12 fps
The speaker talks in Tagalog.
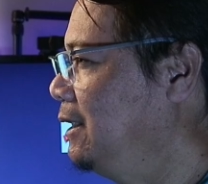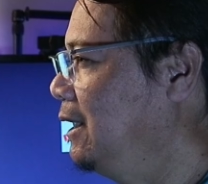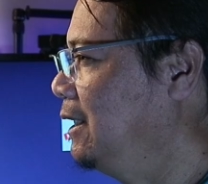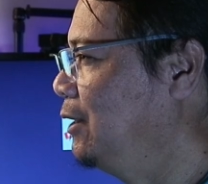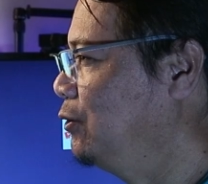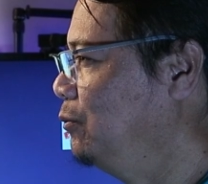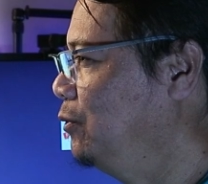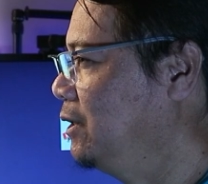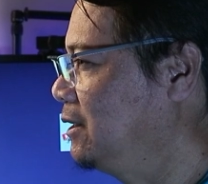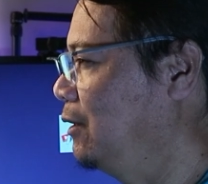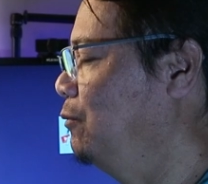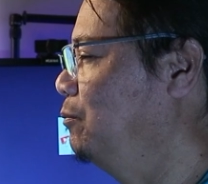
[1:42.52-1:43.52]
nilagay ko muna
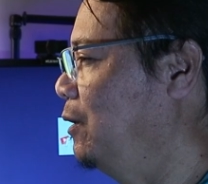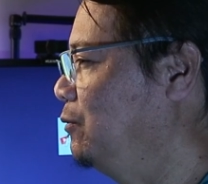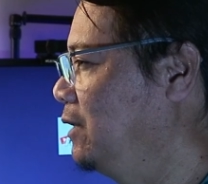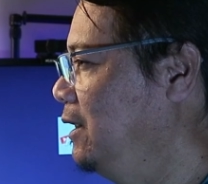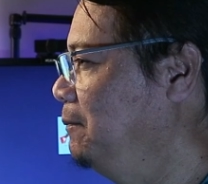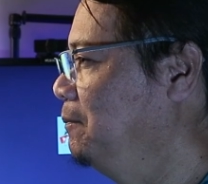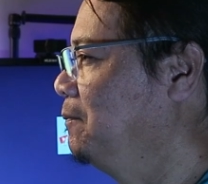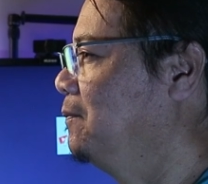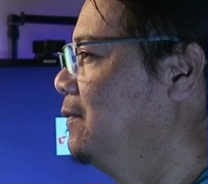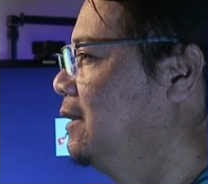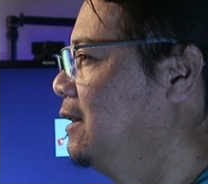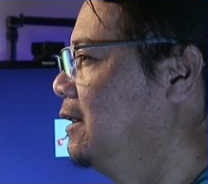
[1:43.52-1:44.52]
sa compound clip
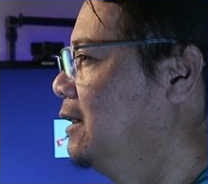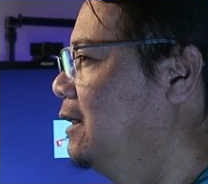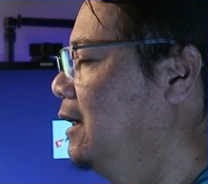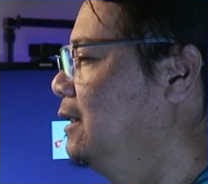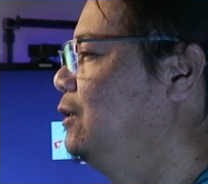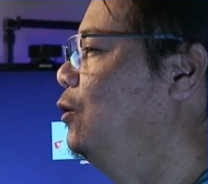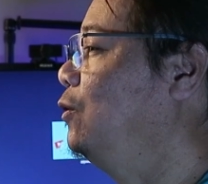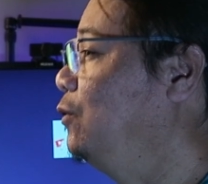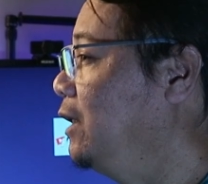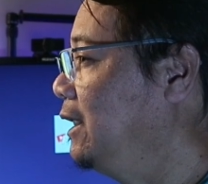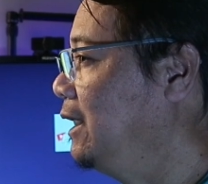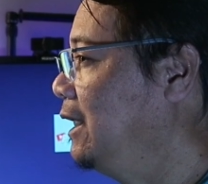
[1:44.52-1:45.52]
at doon ko
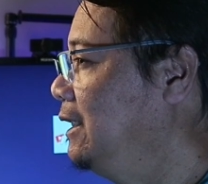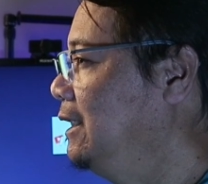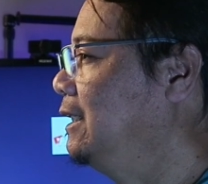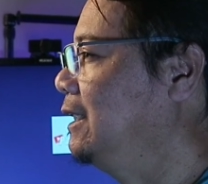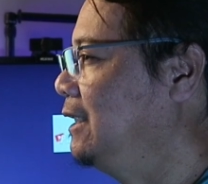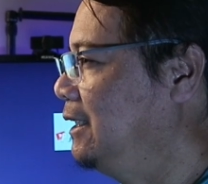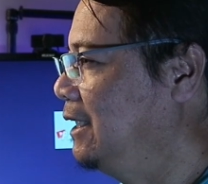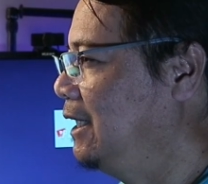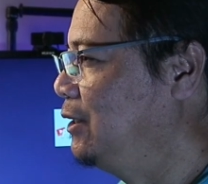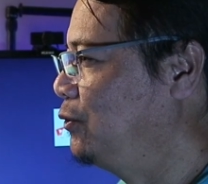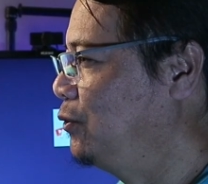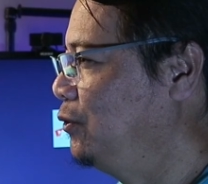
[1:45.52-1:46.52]
inedit at
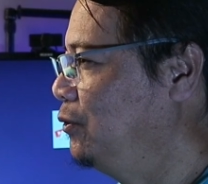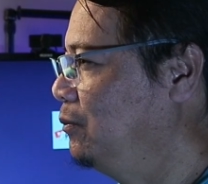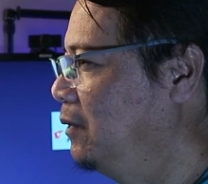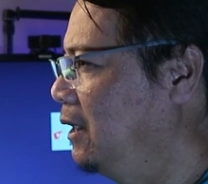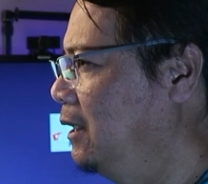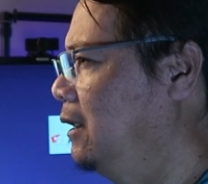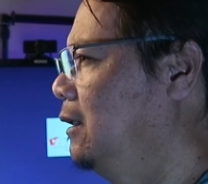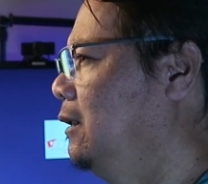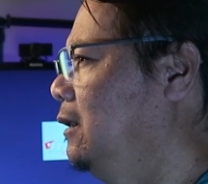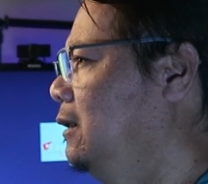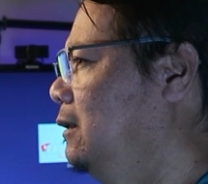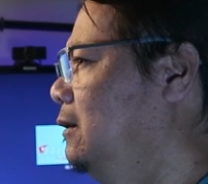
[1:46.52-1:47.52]
inalis ko yung mga
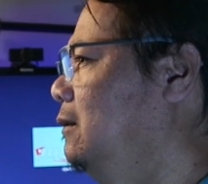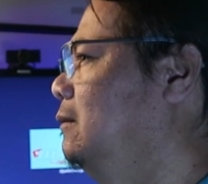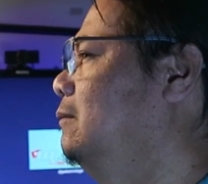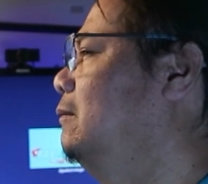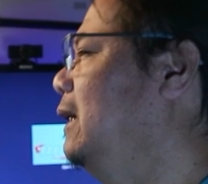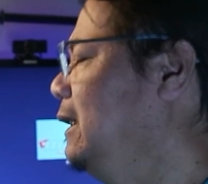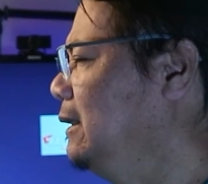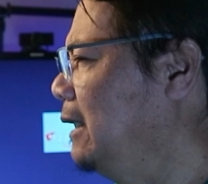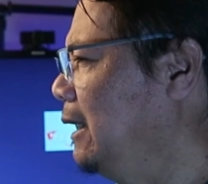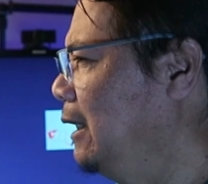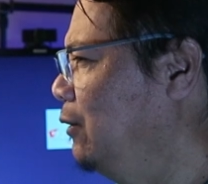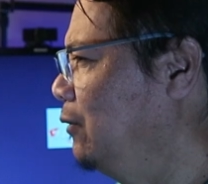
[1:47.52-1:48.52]
maling
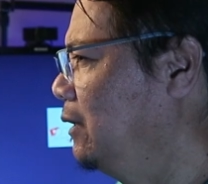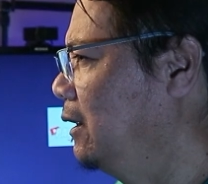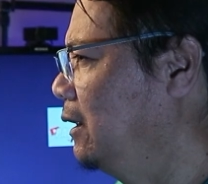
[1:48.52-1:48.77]
dialogue.